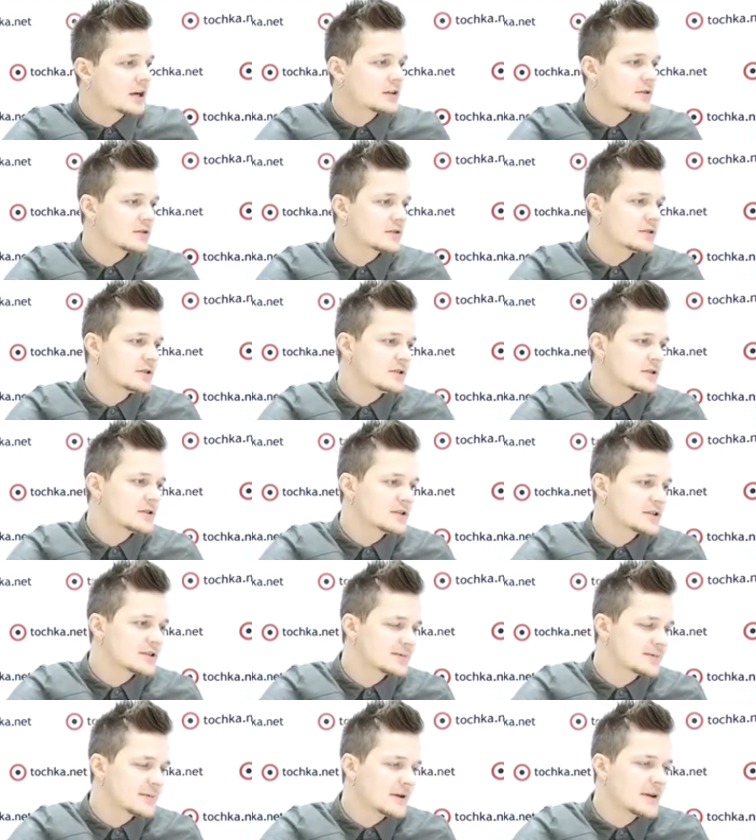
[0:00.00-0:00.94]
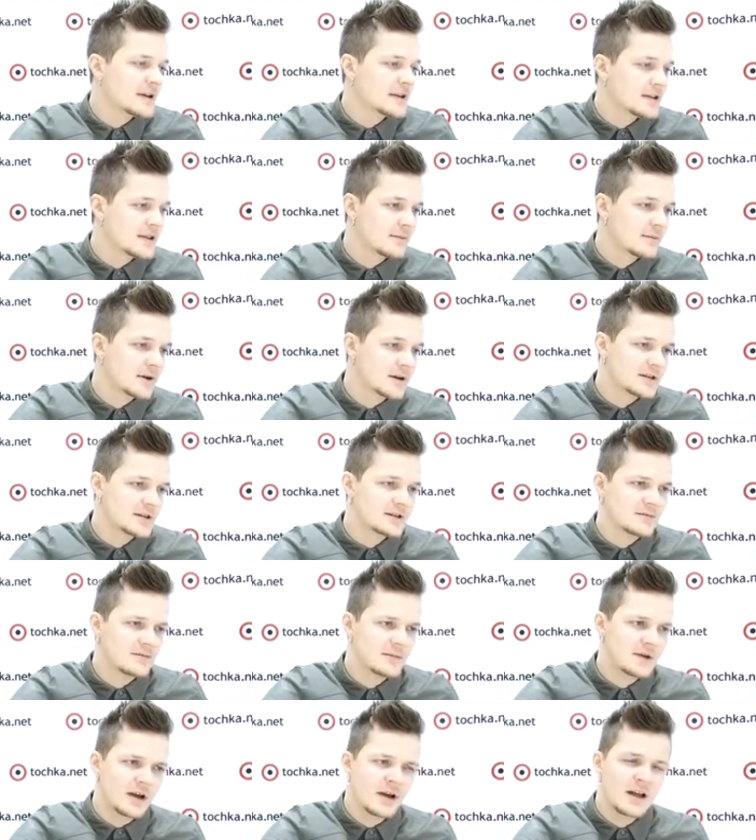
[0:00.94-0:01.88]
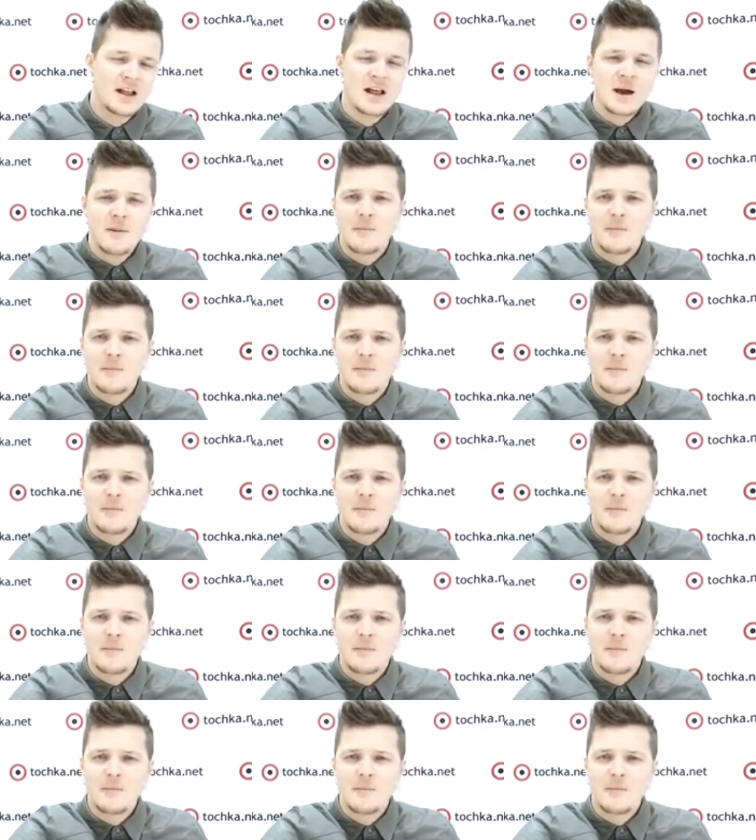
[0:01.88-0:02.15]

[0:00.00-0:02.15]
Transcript: относитесь к сплетням о себе?